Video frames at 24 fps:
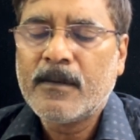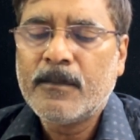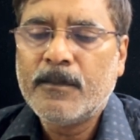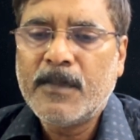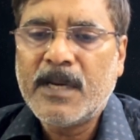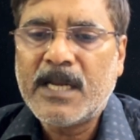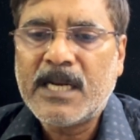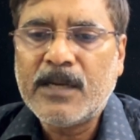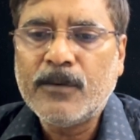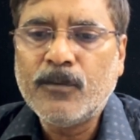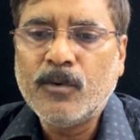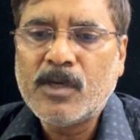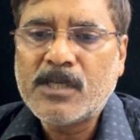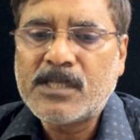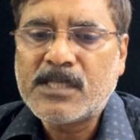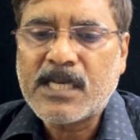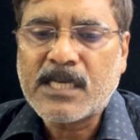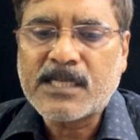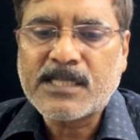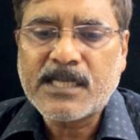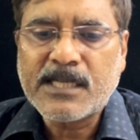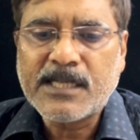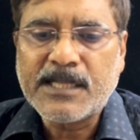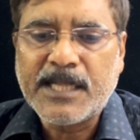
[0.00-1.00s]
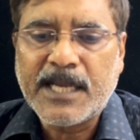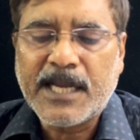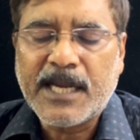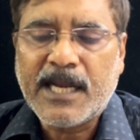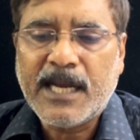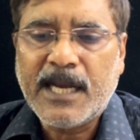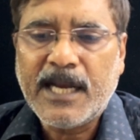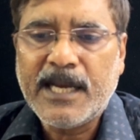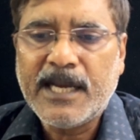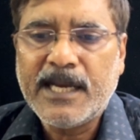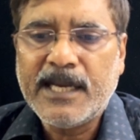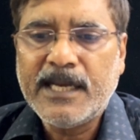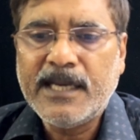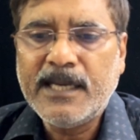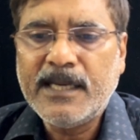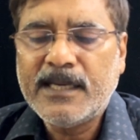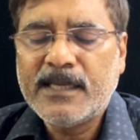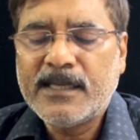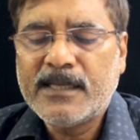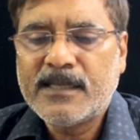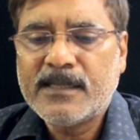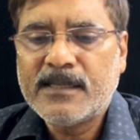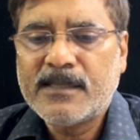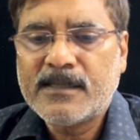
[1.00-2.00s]
मैंने वो स्ट्रक्चर देखा है
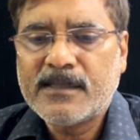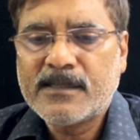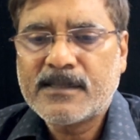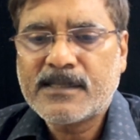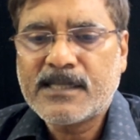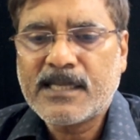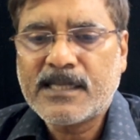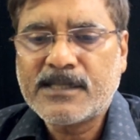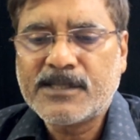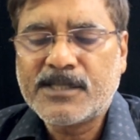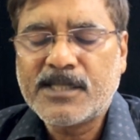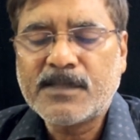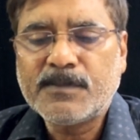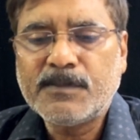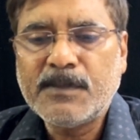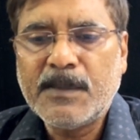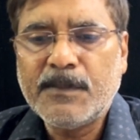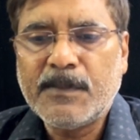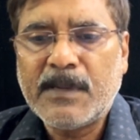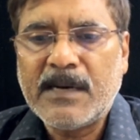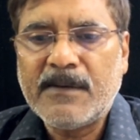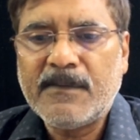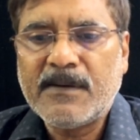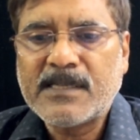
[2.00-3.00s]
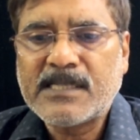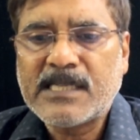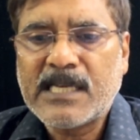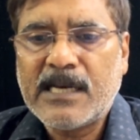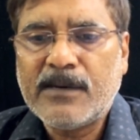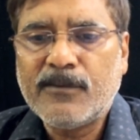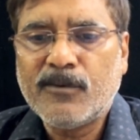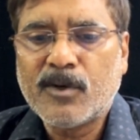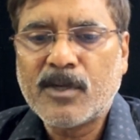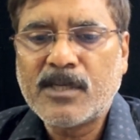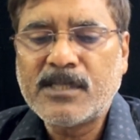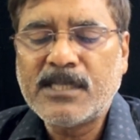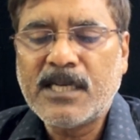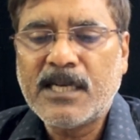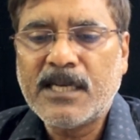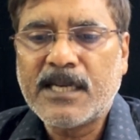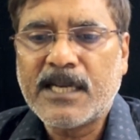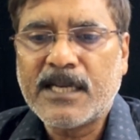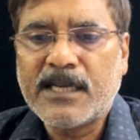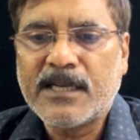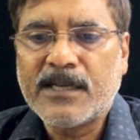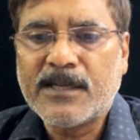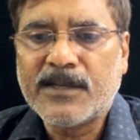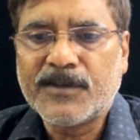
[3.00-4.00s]
जिसमें बाबा साहब
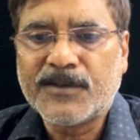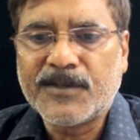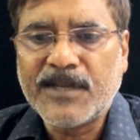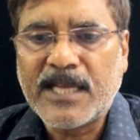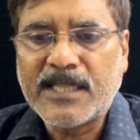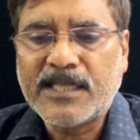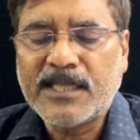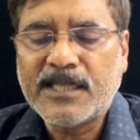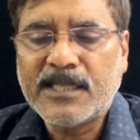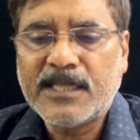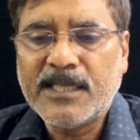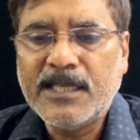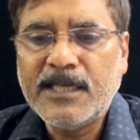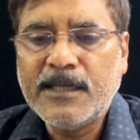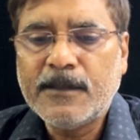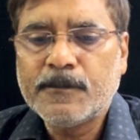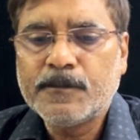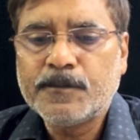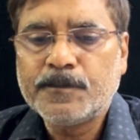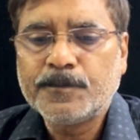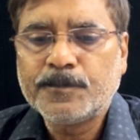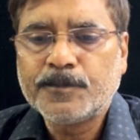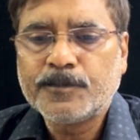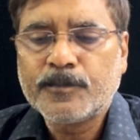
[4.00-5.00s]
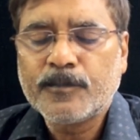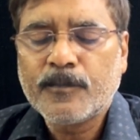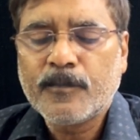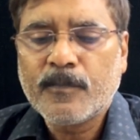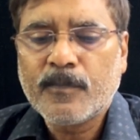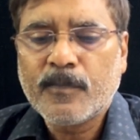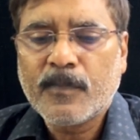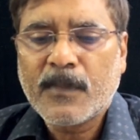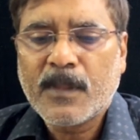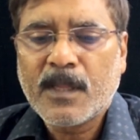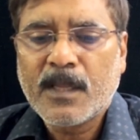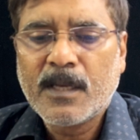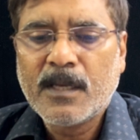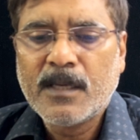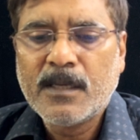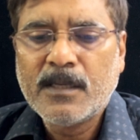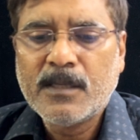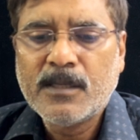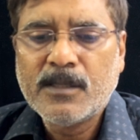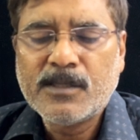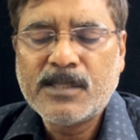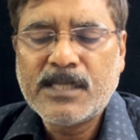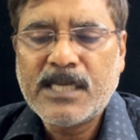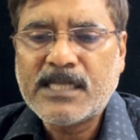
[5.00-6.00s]
ओरिजिनल रहते थे
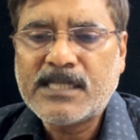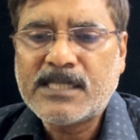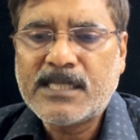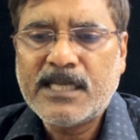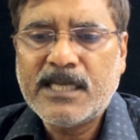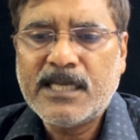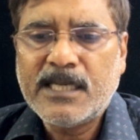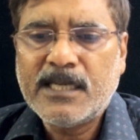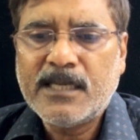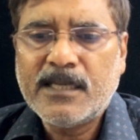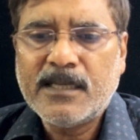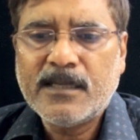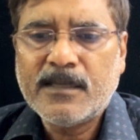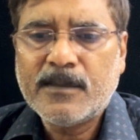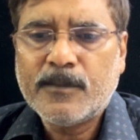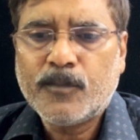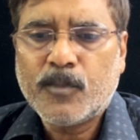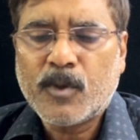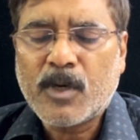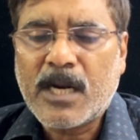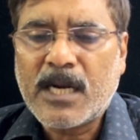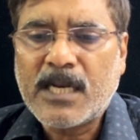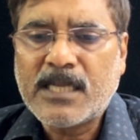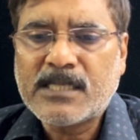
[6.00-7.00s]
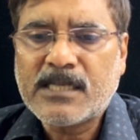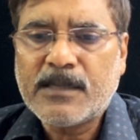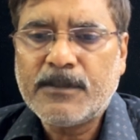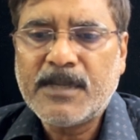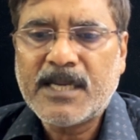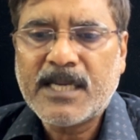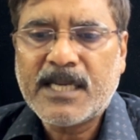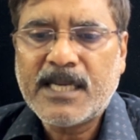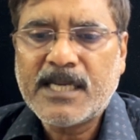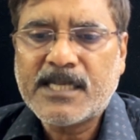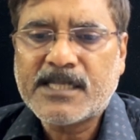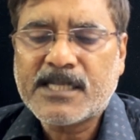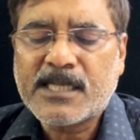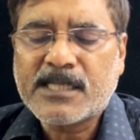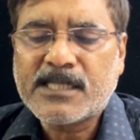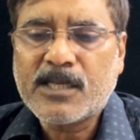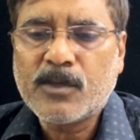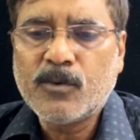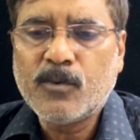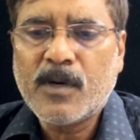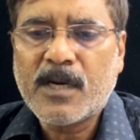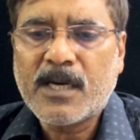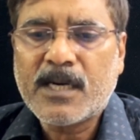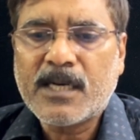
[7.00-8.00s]
जैसे पुराने समय के स्ट्रक्चर
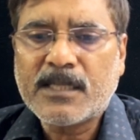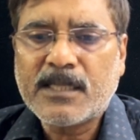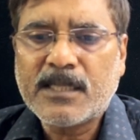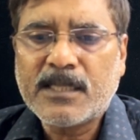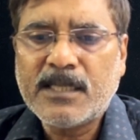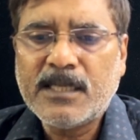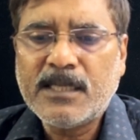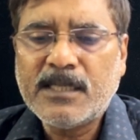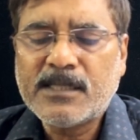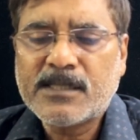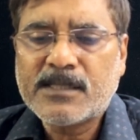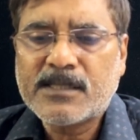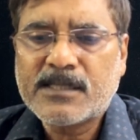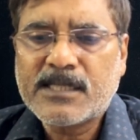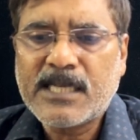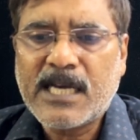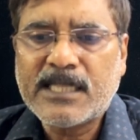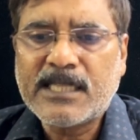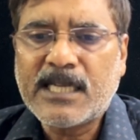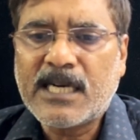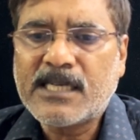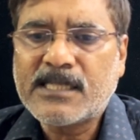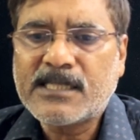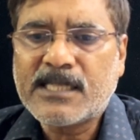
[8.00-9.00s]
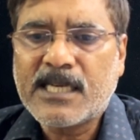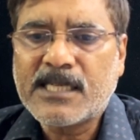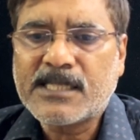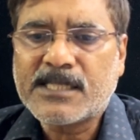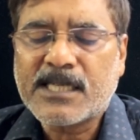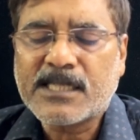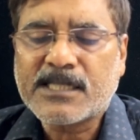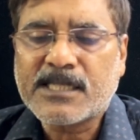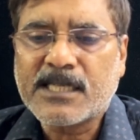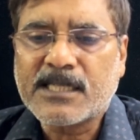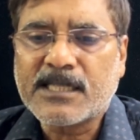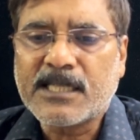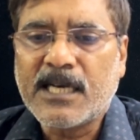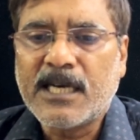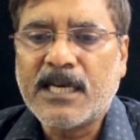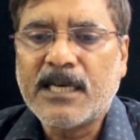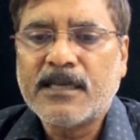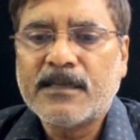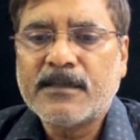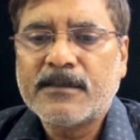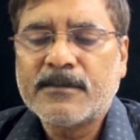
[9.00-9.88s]
हुआ करते थे साधारण सा स्ट्रक्चर था